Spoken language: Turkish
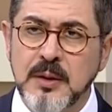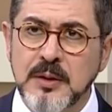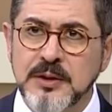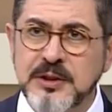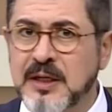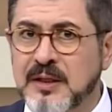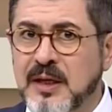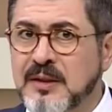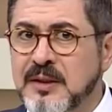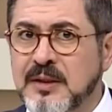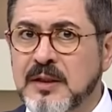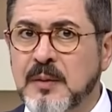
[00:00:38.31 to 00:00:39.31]

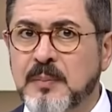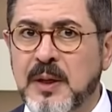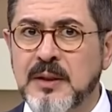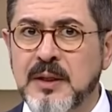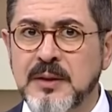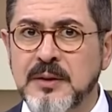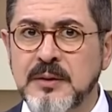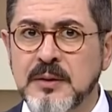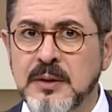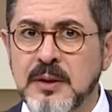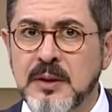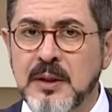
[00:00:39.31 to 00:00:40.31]
şeytanlık yapanların,
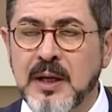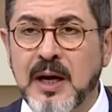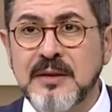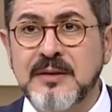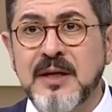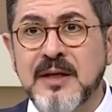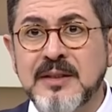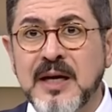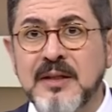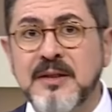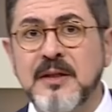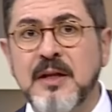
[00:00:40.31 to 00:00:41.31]
hatta
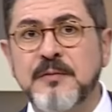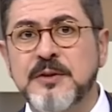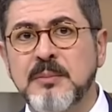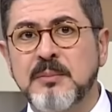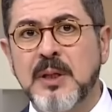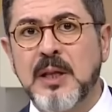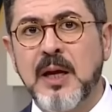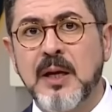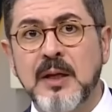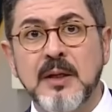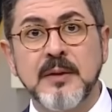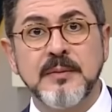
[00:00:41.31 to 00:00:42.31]
kendi nefsin bile
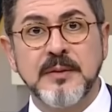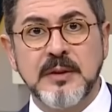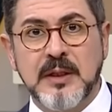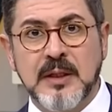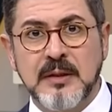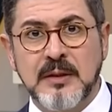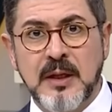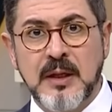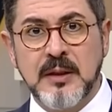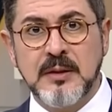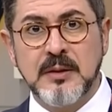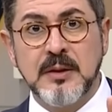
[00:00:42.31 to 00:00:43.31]
dikkat
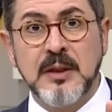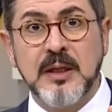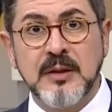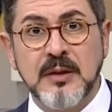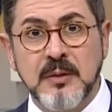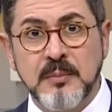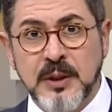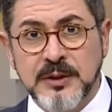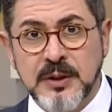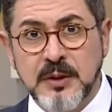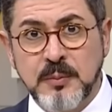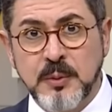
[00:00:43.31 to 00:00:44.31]
et, dikkat et
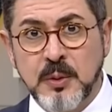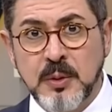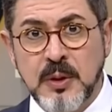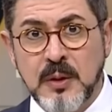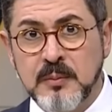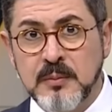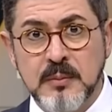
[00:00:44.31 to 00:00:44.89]
başladı program.